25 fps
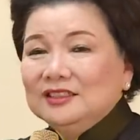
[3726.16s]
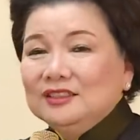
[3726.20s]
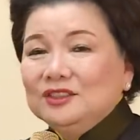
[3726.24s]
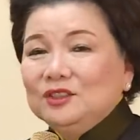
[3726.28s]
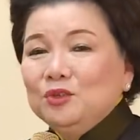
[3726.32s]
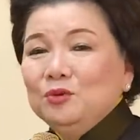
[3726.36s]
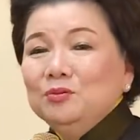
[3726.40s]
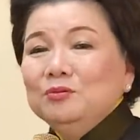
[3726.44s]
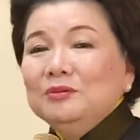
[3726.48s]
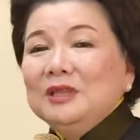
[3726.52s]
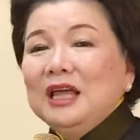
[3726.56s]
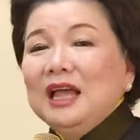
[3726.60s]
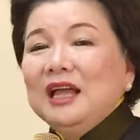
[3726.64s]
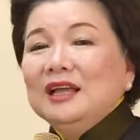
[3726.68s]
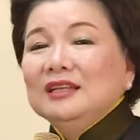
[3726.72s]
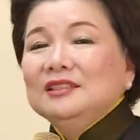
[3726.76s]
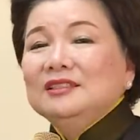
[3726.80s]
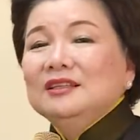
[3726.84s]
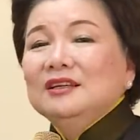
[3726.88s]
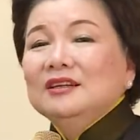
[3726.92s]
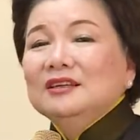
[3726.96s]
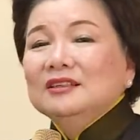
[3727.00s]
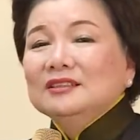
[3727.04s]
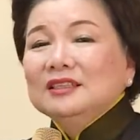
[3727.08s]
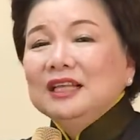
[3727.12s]
Chúng ta
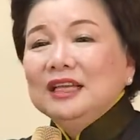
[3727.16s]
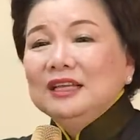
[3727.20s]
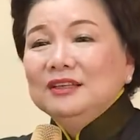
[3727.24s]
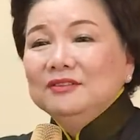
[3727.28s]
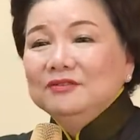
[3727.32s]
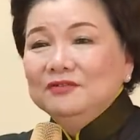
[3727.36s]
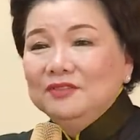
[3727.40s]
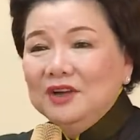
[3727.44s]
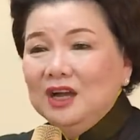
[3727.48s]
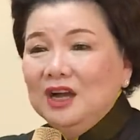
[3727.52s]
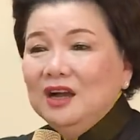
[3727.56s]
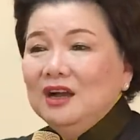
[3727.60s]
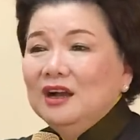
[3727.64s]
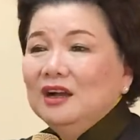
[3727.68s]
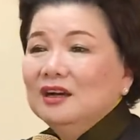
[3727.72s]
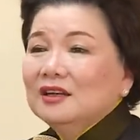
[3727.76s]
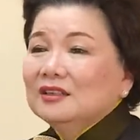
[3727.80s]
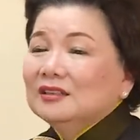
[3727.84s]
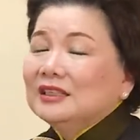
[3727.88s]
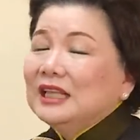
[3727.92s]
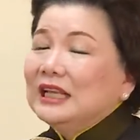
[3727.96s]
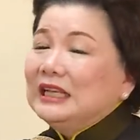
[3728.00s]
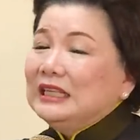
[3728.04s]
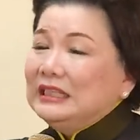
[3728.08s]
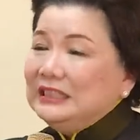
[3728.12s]
trở thành vợ,
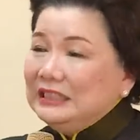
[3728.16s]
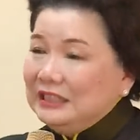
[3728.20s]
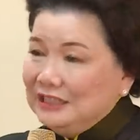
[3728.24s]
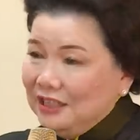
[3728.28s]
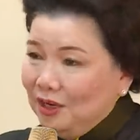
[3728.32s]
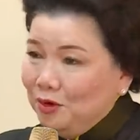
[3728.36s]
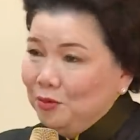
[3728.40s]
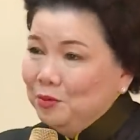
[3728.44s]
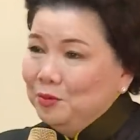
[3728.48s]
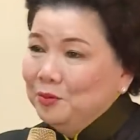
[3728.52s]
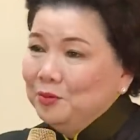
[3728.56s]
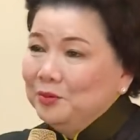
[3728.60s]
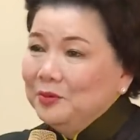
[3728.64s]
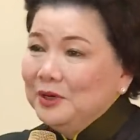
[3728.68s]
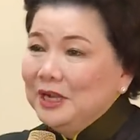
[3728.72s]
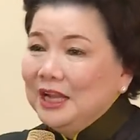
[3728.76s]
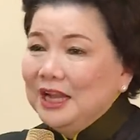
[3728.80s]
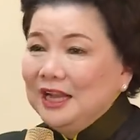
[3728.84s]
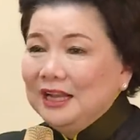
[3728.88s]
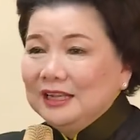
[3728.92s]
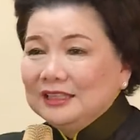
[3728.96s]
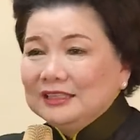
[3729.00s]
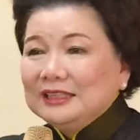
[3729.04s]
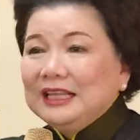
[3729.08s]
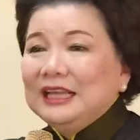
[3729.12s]
thành chồng,
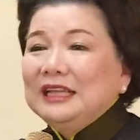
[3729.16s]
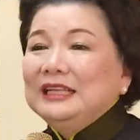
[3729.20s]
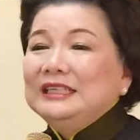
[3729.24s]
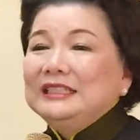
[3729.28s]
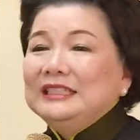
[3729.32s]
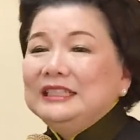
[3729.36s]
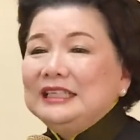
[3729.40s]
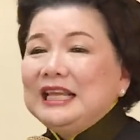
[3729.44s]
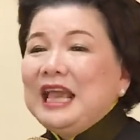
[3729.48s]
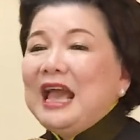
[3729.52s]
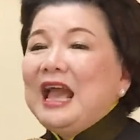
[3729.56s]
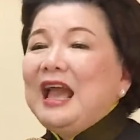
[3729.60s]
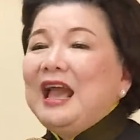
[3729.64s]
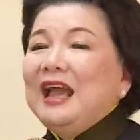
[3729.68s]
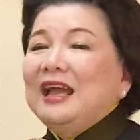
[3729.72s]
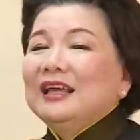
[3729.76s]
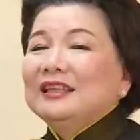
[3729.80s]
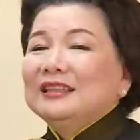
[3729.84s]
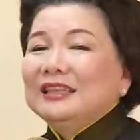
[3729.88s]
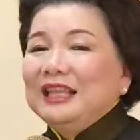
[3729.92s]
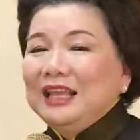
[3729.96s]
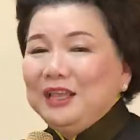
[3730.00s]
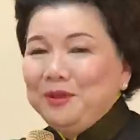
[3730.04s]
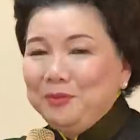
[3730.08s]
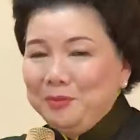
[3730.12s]
thành cha,
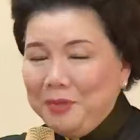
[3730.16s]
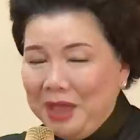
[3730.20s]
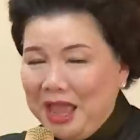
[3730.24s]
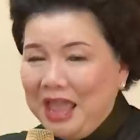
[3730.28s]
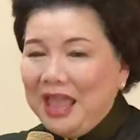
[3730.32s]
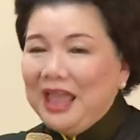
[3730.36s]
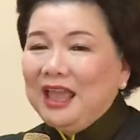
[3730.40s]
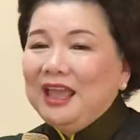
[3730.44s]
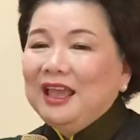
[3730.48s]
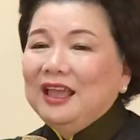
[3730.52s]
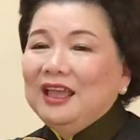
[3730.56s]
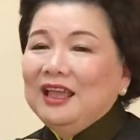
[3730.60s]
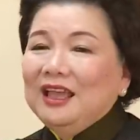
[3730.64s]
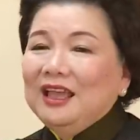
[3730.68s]
thành mẹ.